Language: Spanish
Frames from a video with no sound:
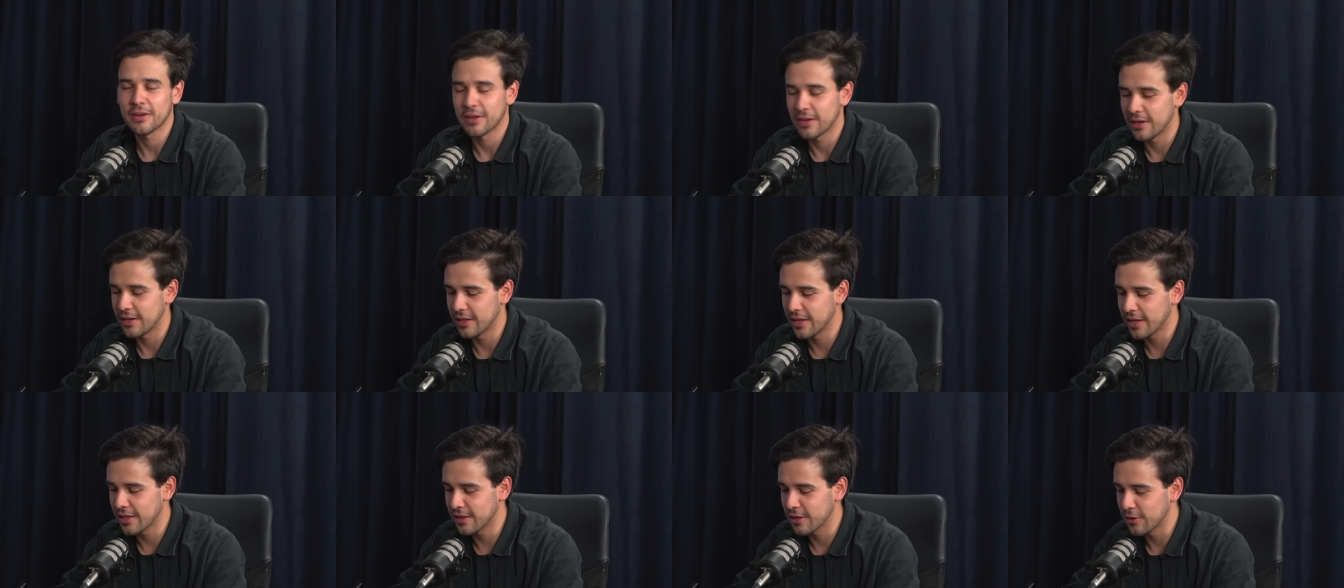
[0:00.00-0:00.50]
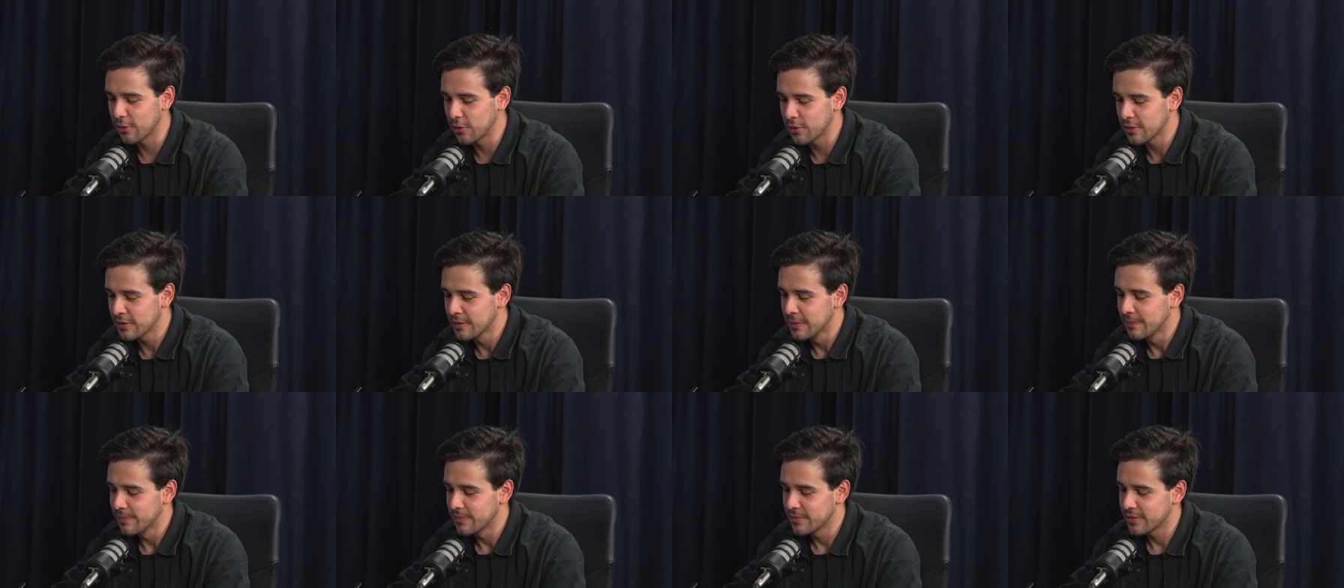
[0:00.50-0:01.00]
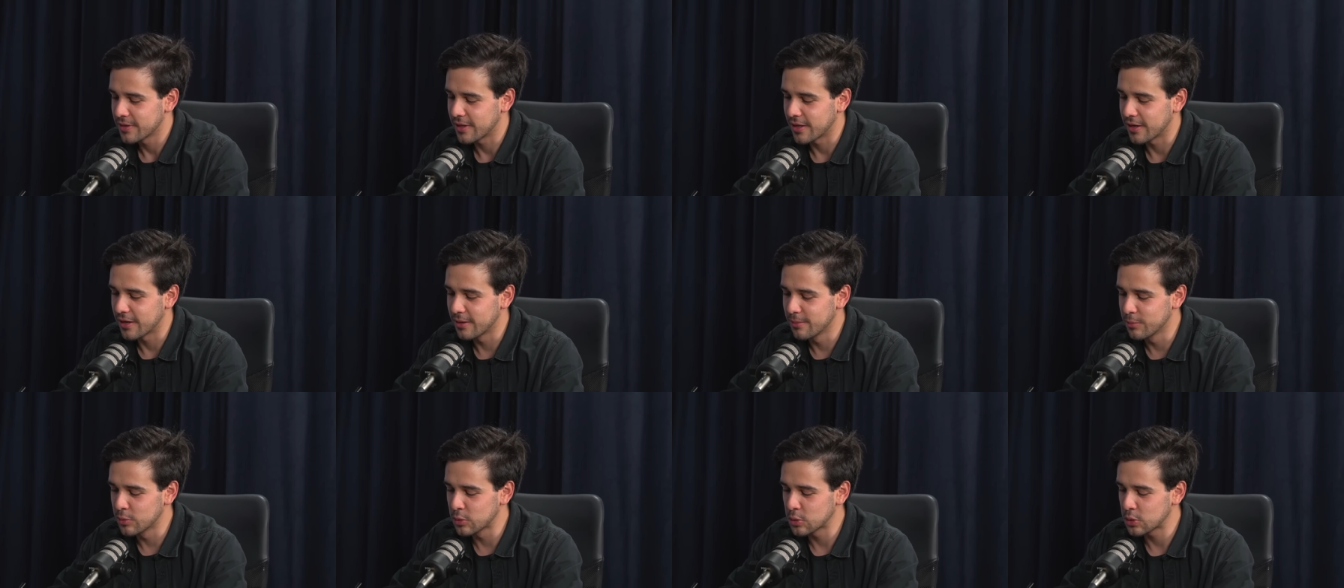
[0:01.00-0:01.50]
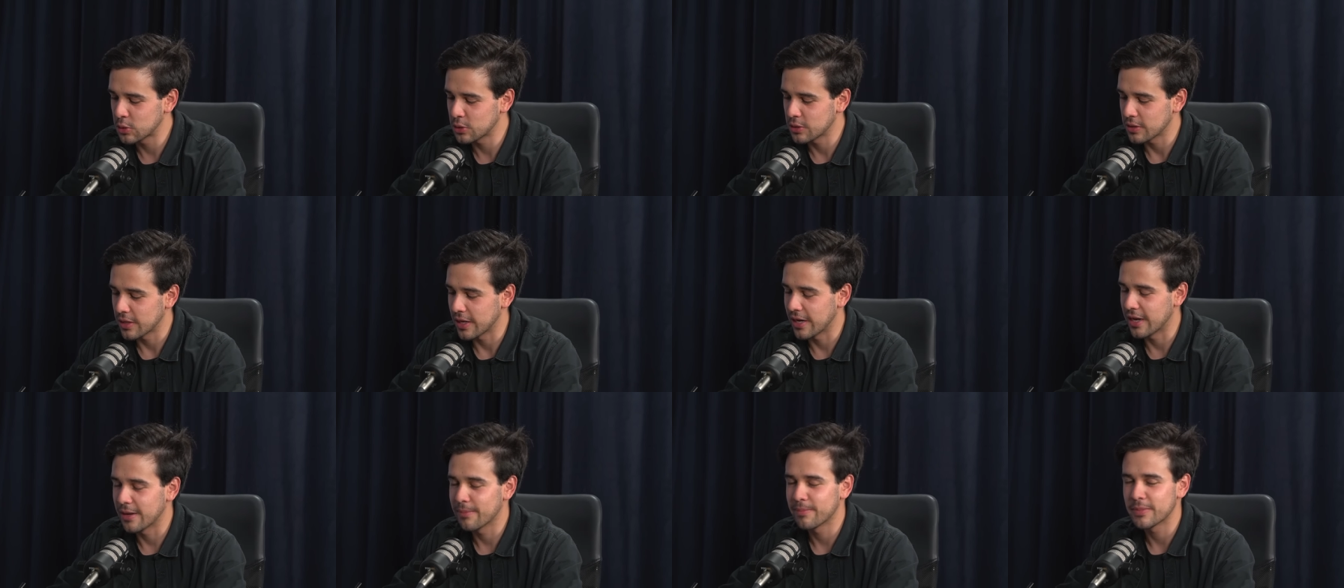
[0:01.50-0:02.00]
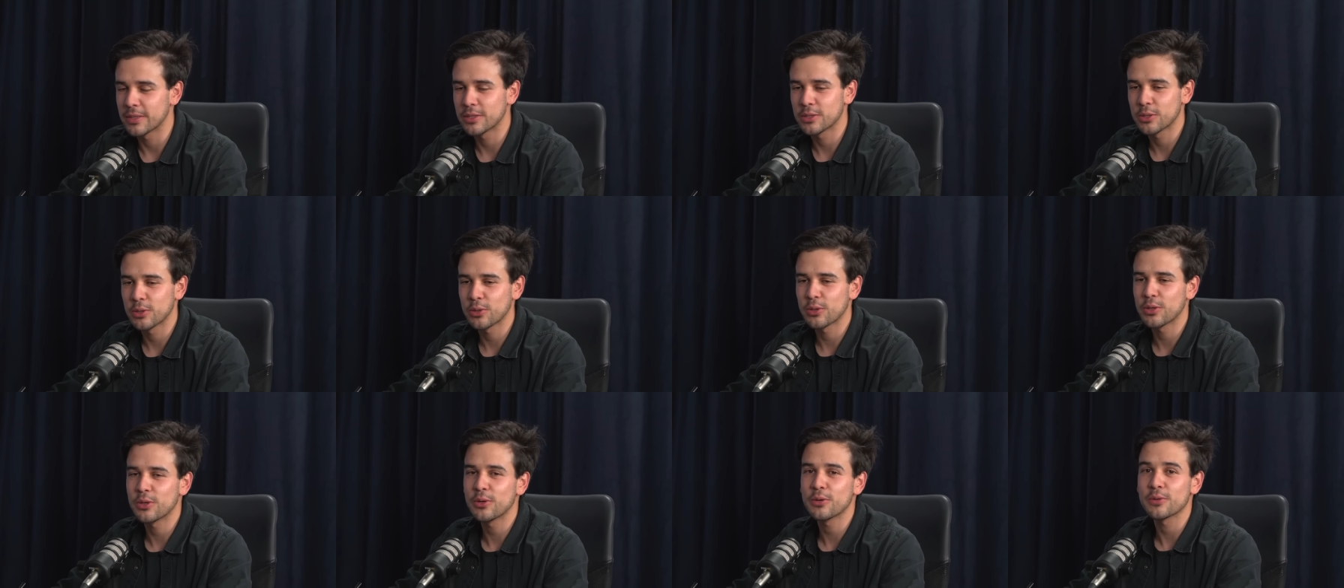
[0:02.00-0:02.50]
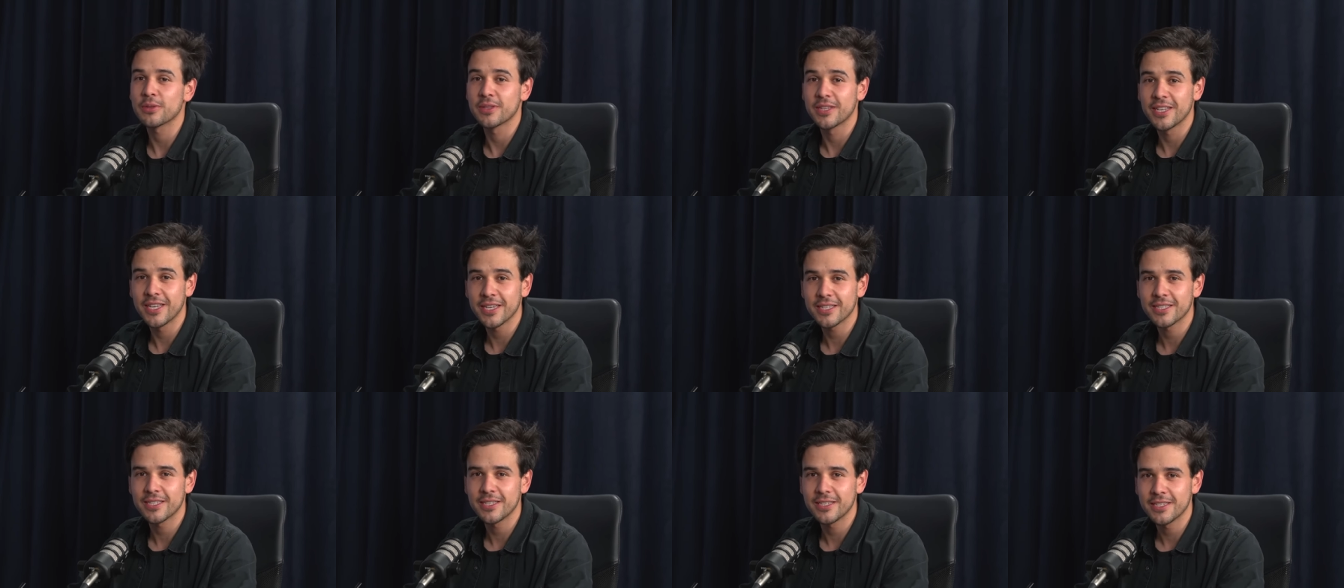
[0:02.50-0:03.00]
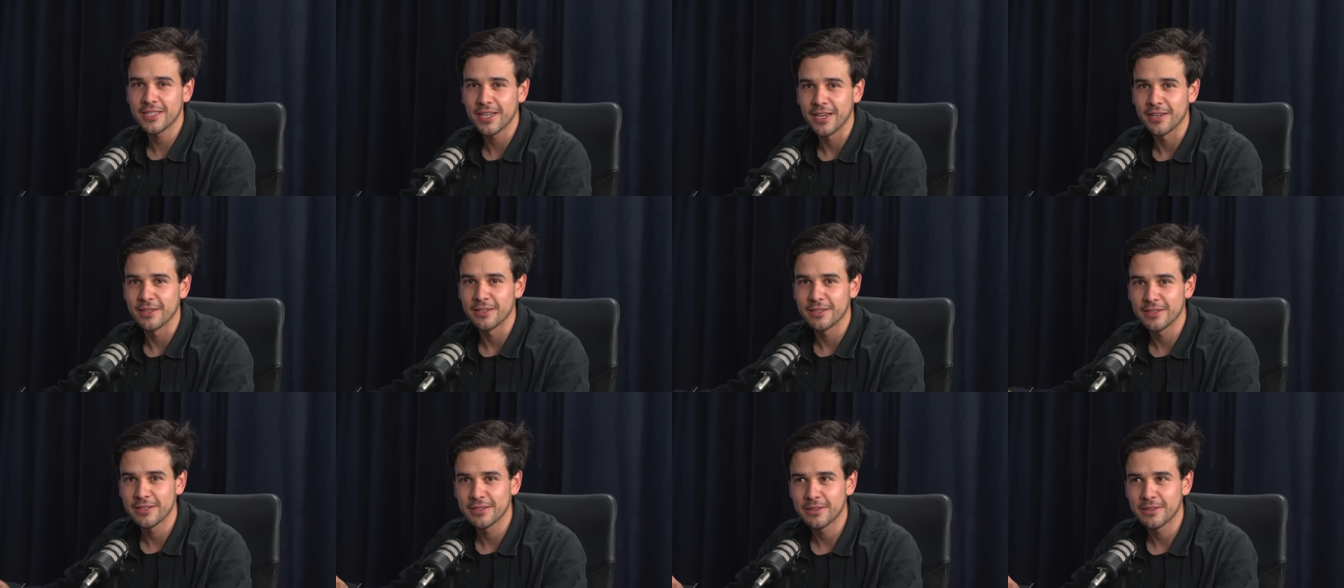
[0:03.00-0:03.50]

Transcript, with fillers: El día de hoy tenemos el episodio 16.